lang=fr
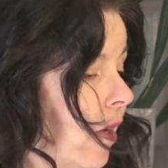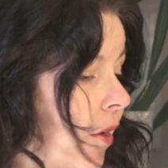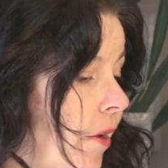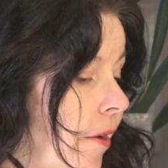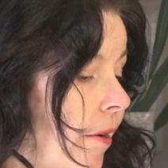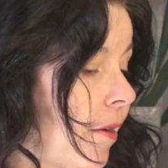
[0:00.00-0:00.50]

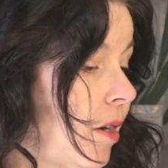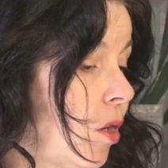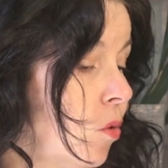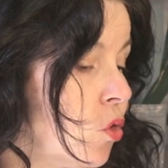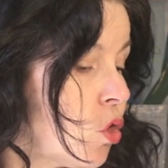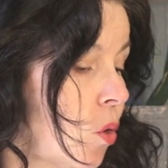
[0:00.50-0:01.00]
Euh,
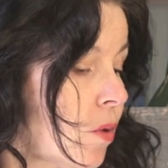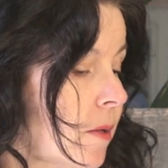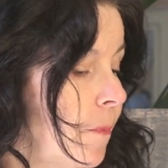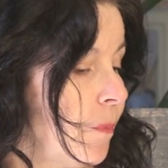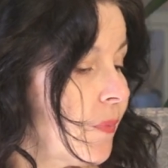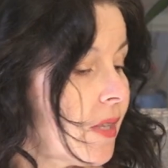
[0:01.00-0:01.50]
l'autre chose,
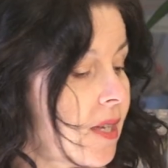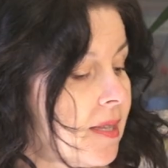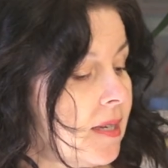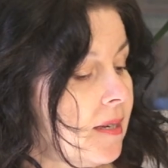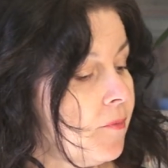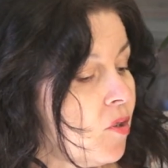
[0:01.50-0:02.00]
ça
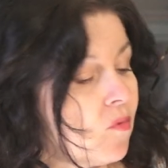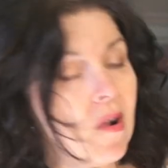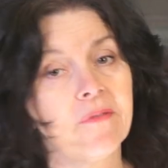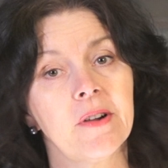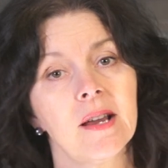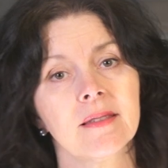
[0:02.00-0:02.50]
c'est mon
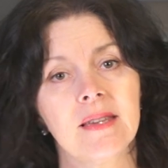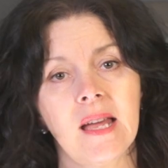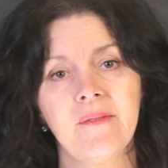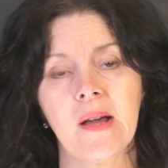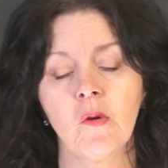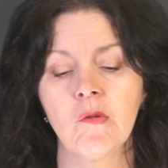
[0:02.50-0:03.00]
coiffeur, c'est
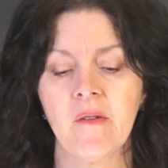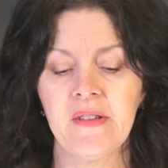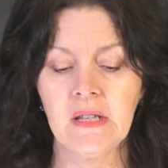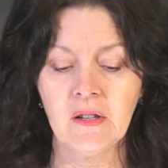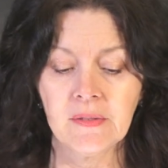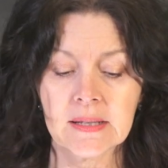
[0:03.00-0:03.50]
Alvaro qui m'a fait
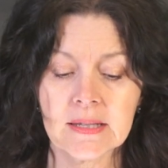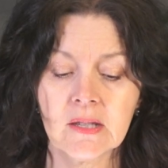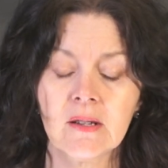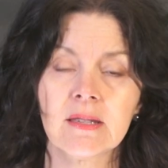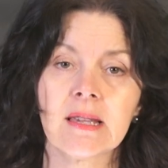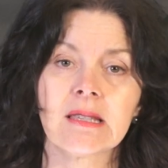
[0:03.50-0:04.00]
découvrir
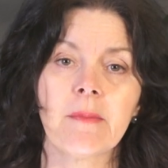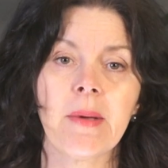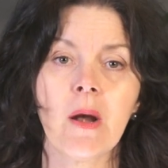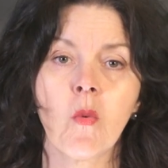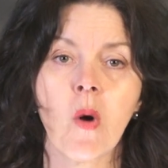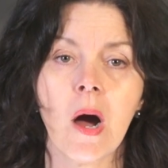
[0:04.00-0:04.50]
ça. Ça
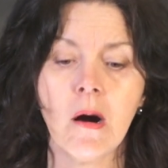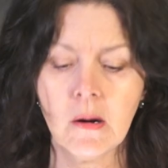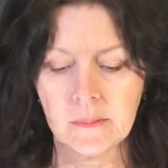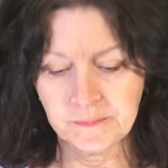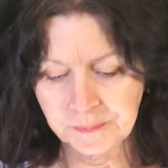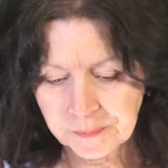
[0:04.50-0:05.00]
s'appelle
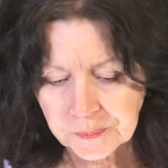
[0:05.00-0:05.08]
War.